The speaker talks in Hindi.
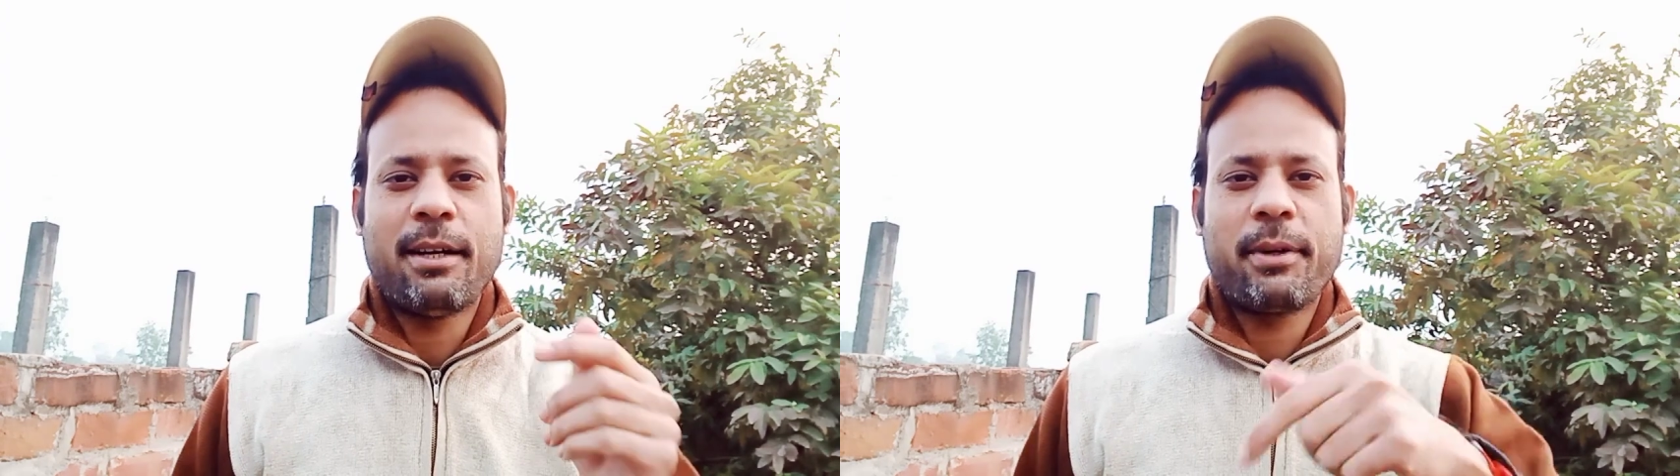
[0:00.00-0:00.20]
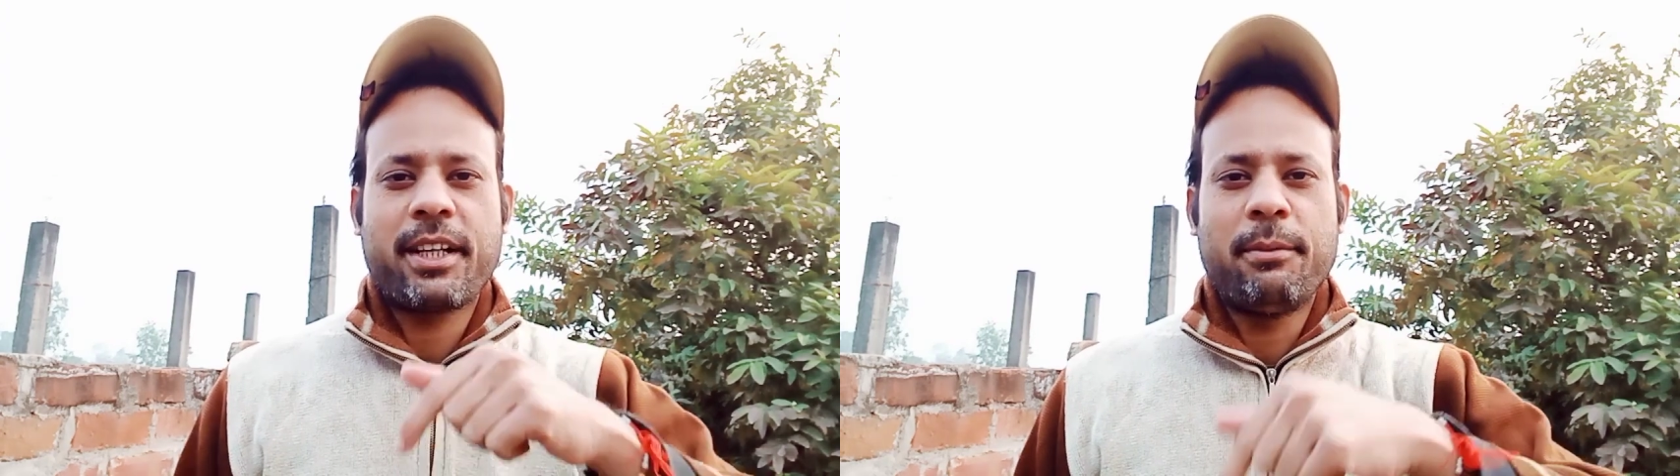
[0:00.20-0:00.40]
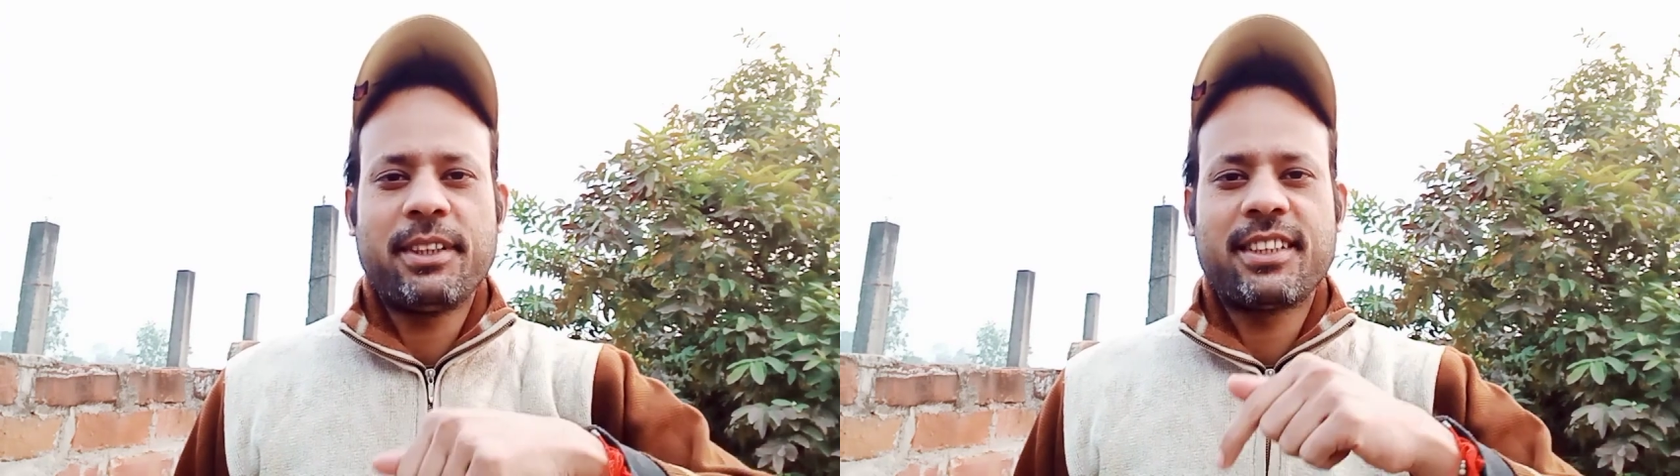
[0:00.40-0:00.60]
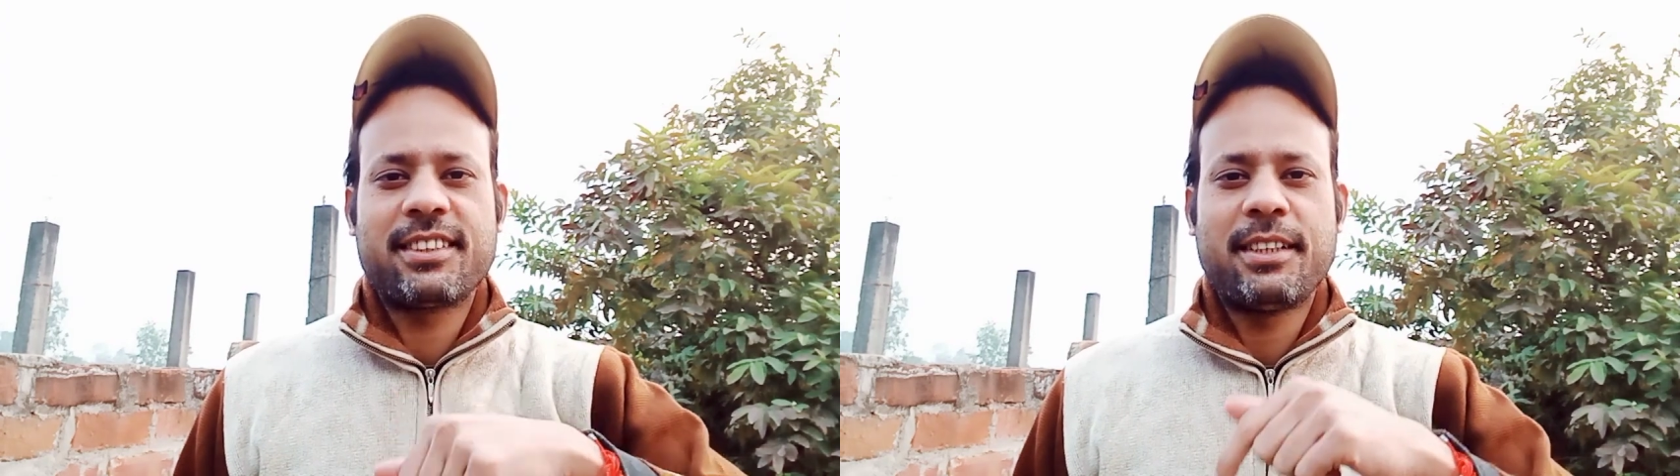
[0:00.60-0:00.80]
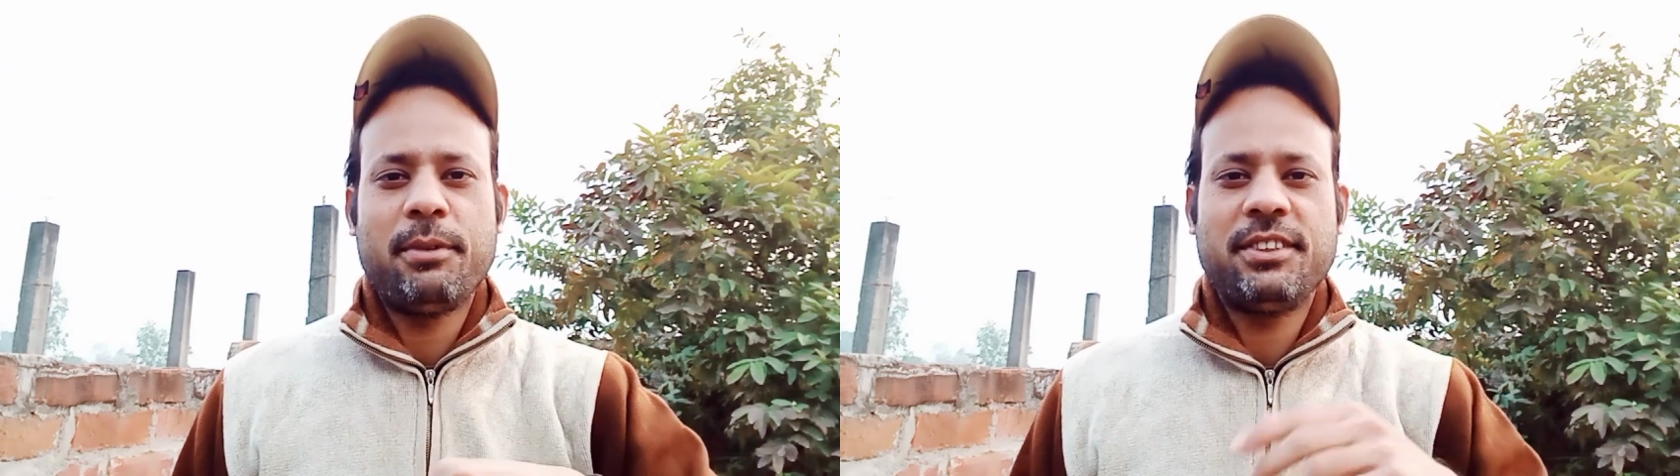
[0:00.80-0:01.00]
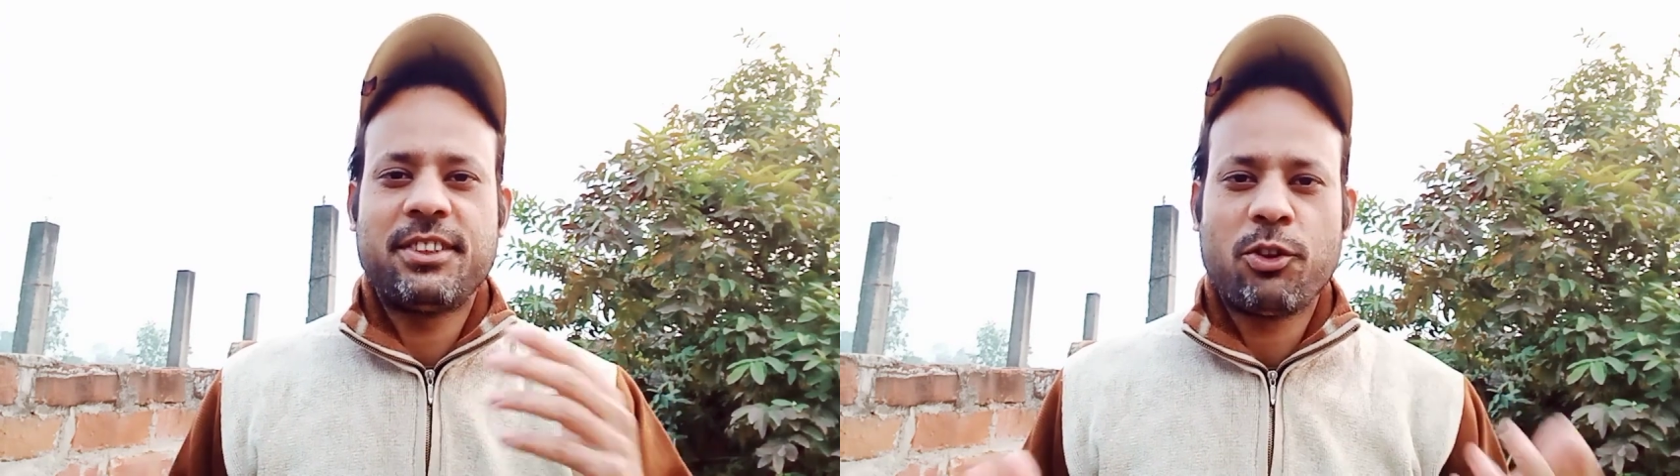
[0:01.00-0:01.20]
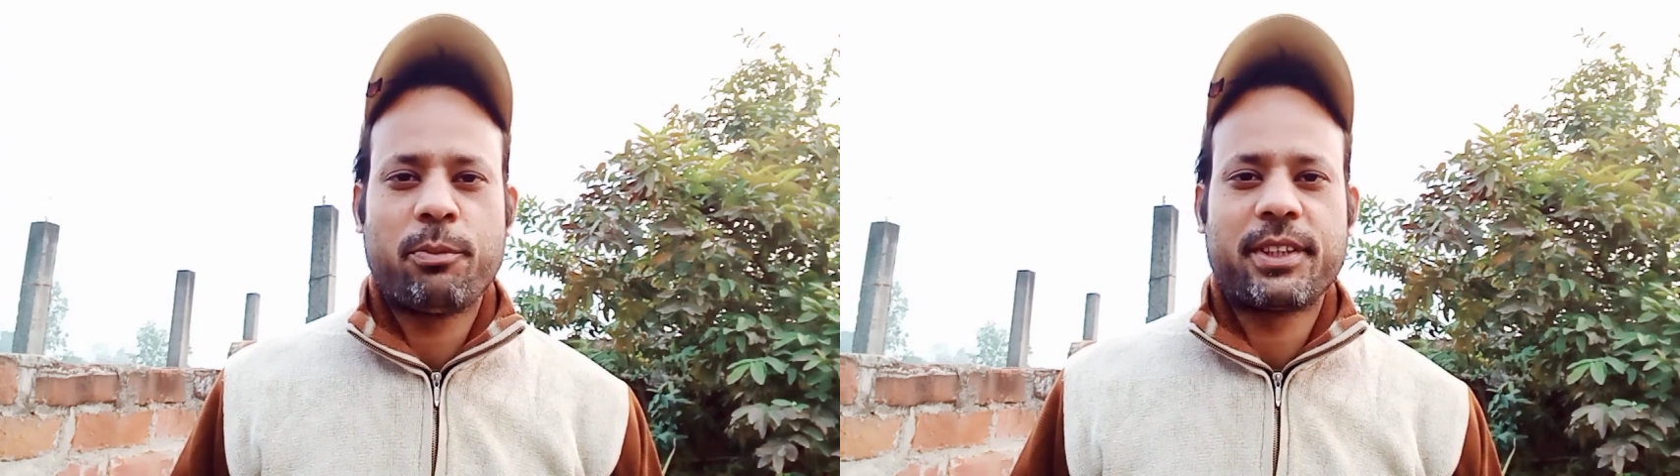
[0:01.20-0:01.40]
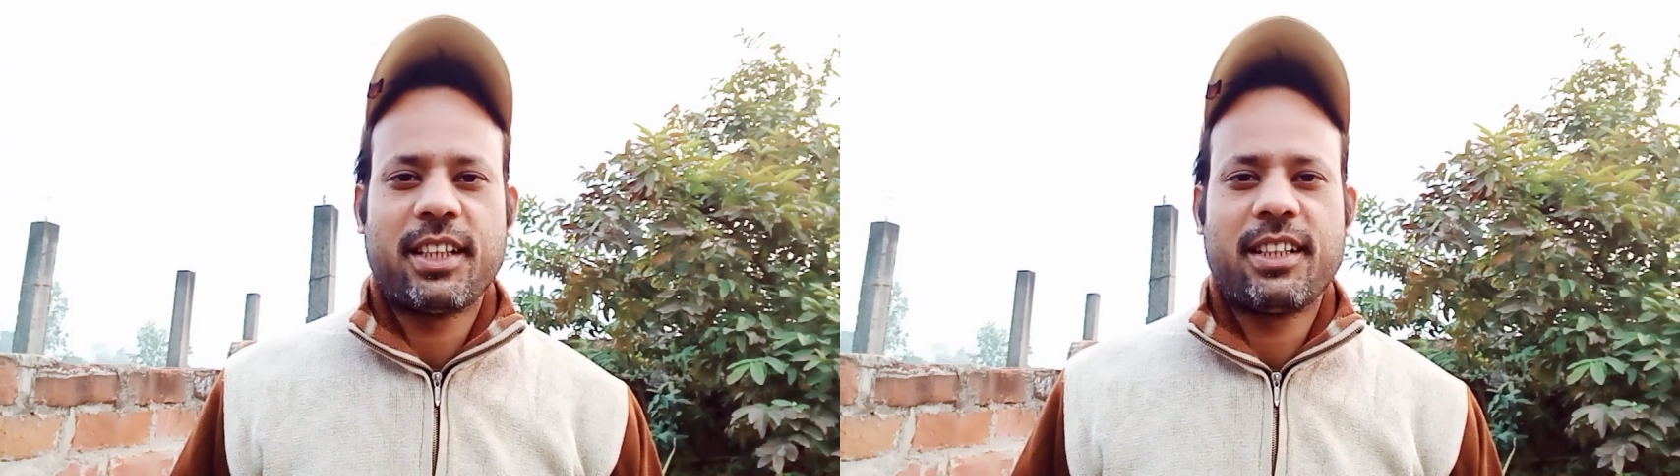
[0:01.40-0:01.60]
हमें कमेंट सेक्शन में जरूर
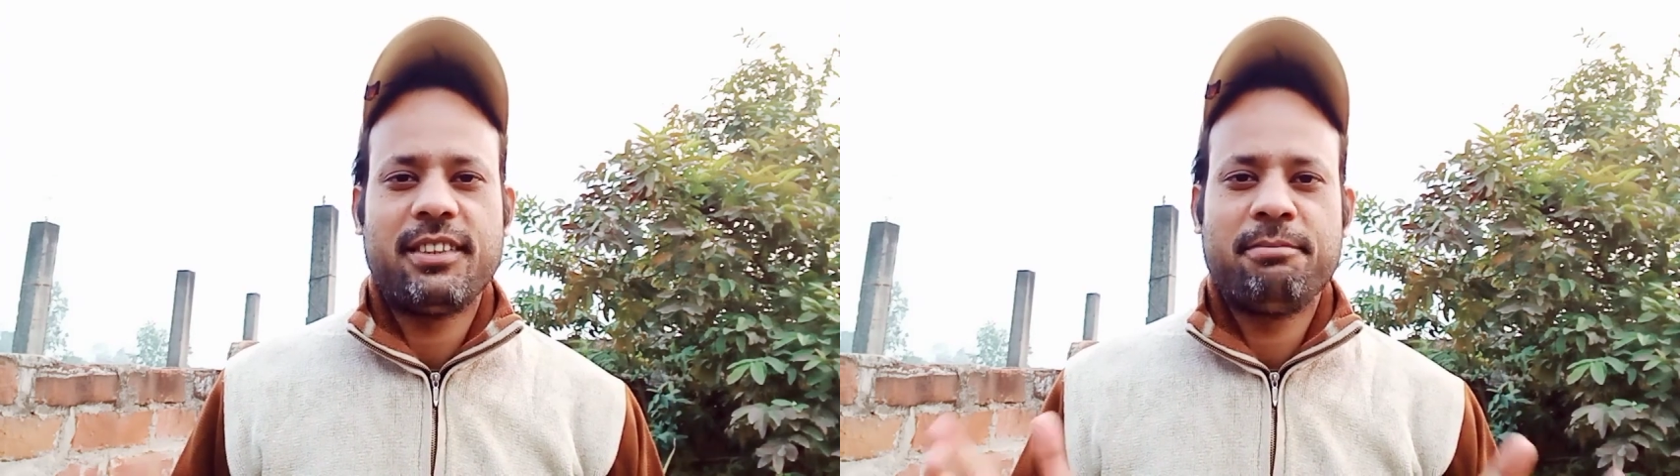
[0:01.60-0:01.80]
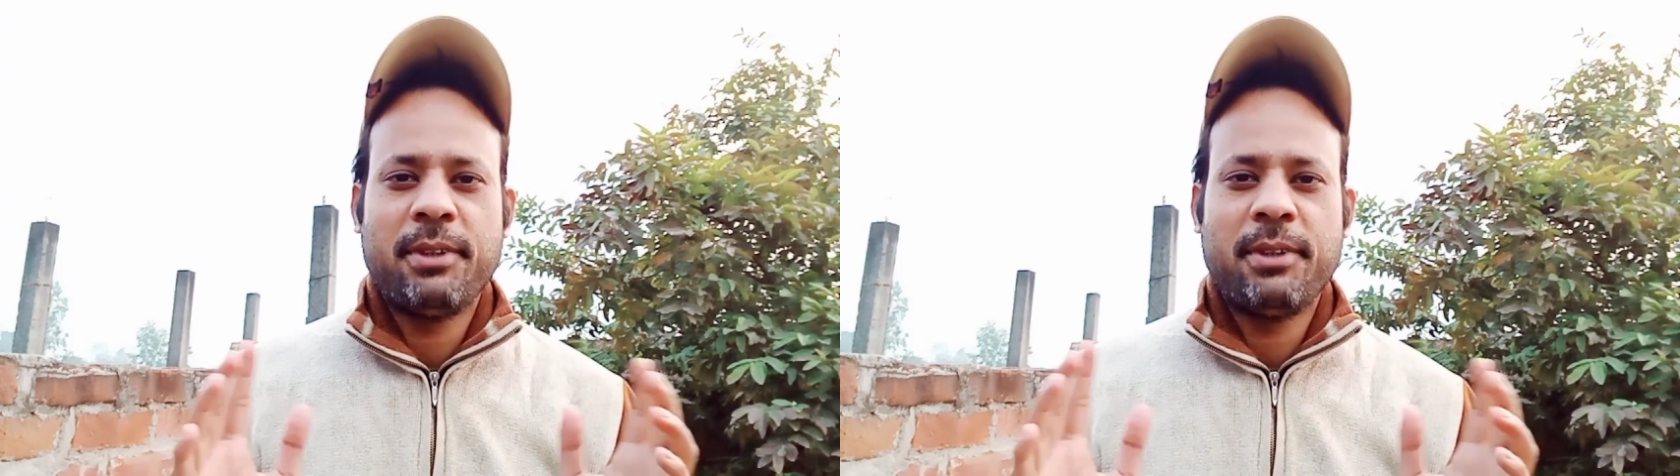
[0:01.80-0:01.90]
बताना